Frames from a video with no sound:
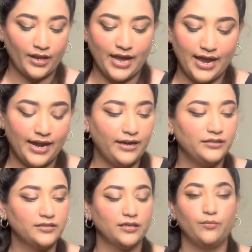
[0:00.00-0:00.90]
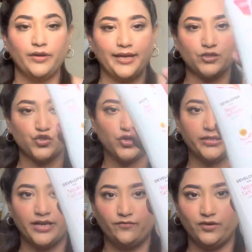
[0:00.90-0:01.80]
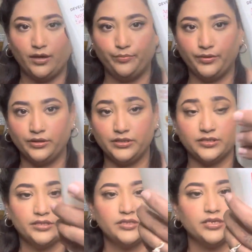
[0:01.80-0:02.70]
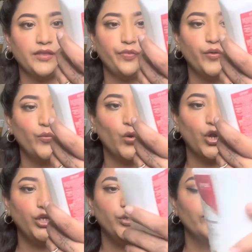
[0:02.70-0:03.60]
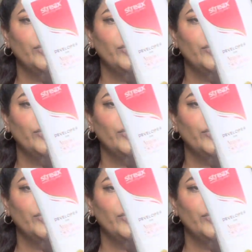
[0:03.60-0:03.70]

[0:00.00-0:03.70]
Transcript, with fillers: and some extra developer this is in the volume